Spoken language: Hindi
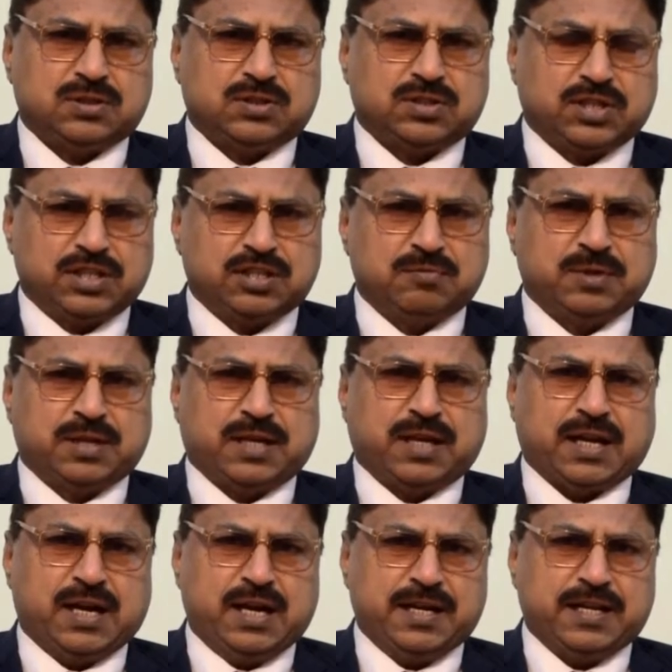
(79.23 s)
सिंध
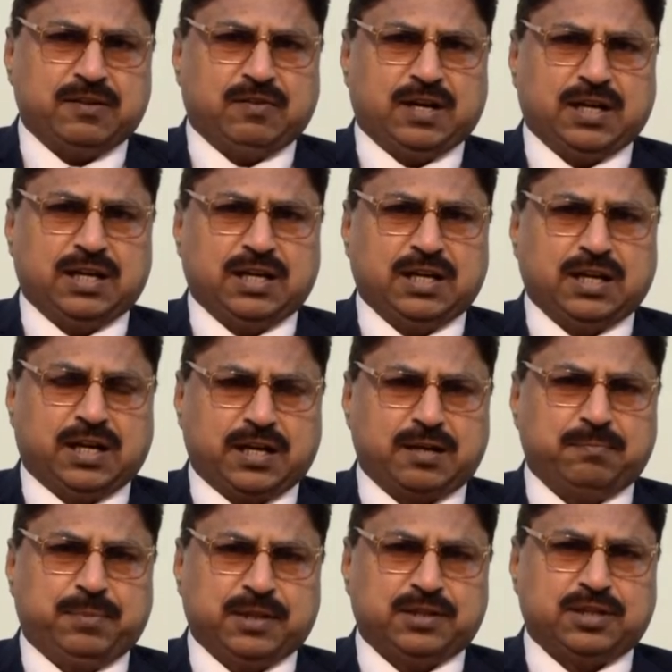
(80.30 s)
में आने वाले
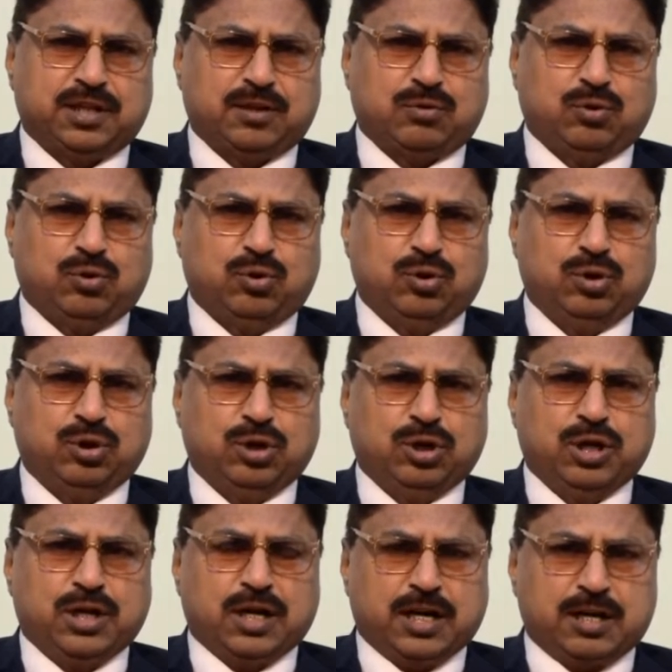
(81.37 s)
हर बंदे को
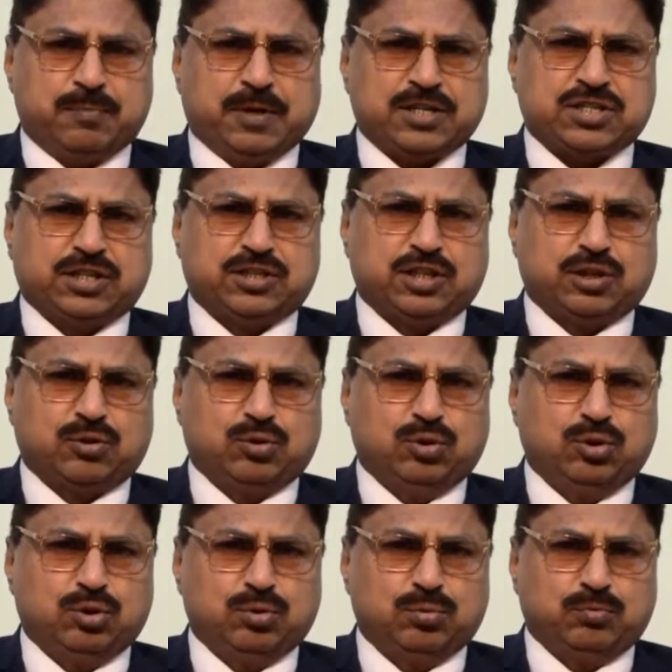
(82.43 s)
हर बाशंदे को
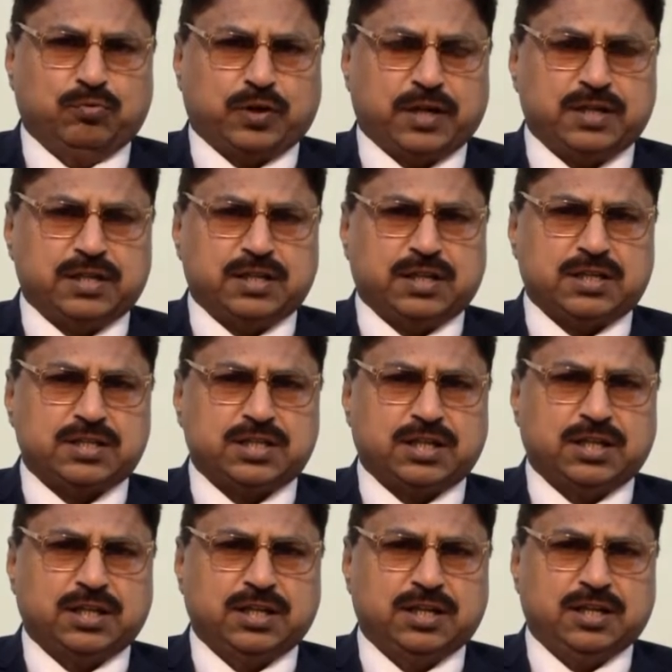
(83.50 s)
फ्रंटियर
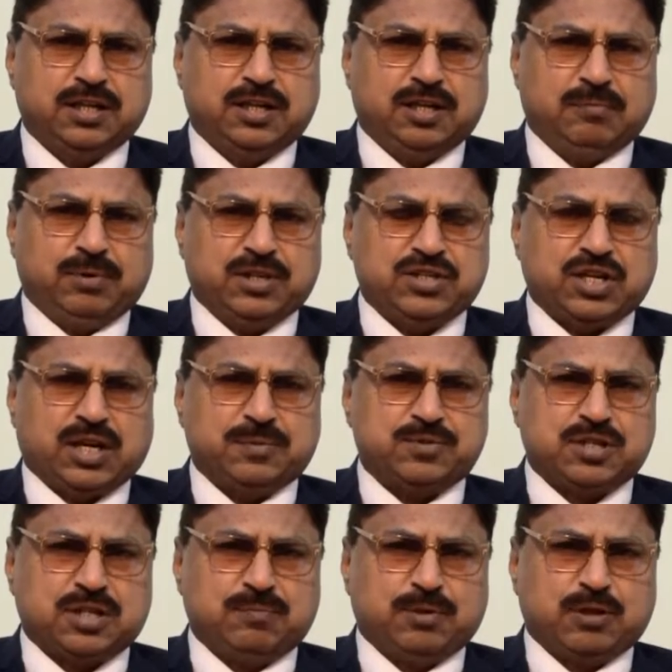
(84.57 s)
से पंजाब
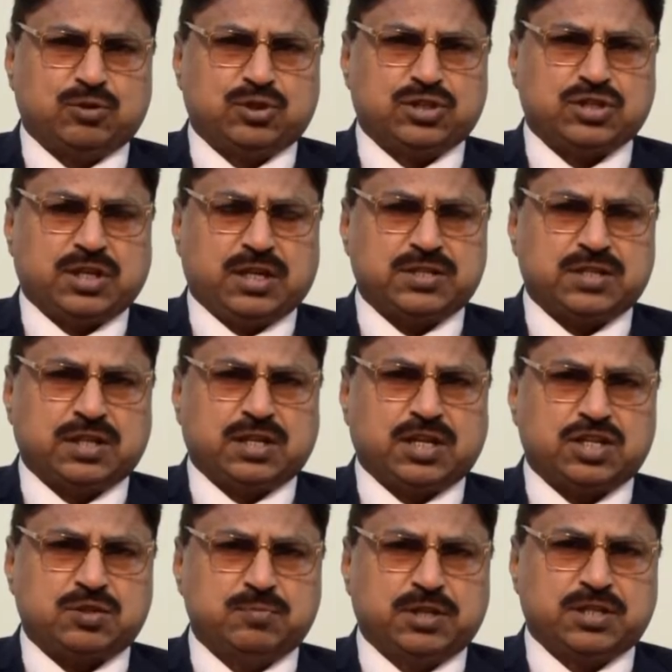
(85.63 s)
से बलूचिस्तान से
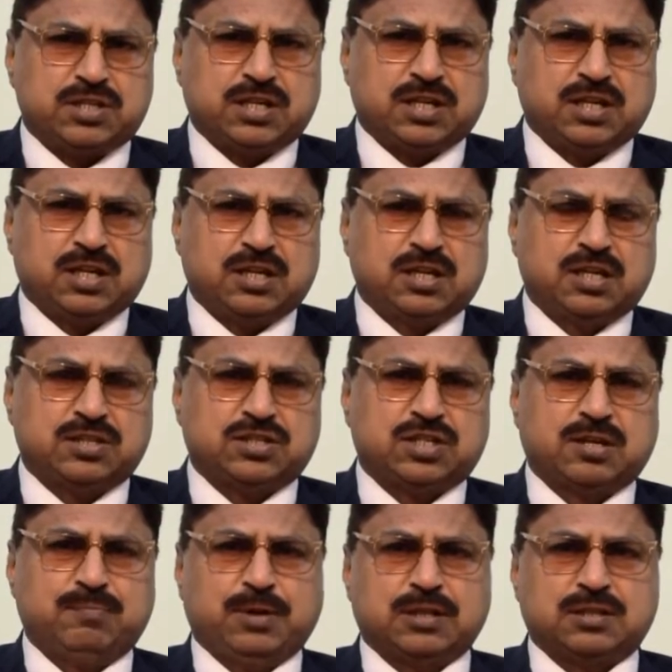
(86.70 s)
कश्मीर से गिलगत
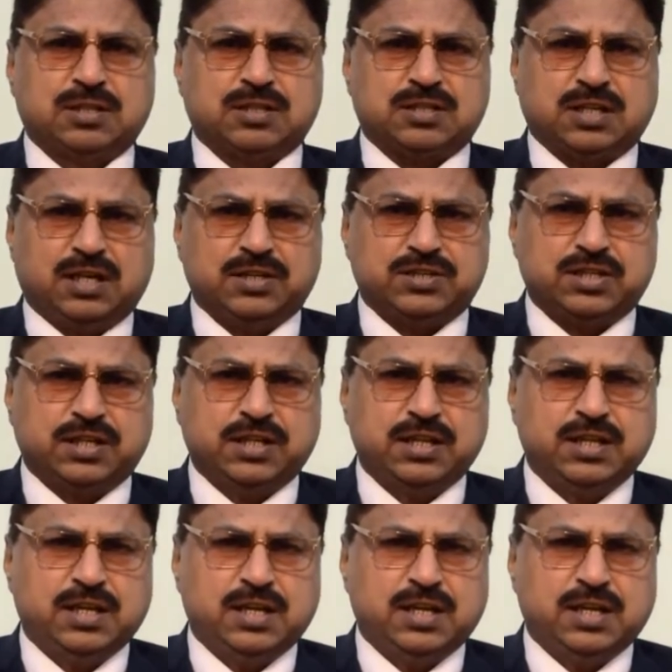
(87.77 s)
से बल्तिस्तान से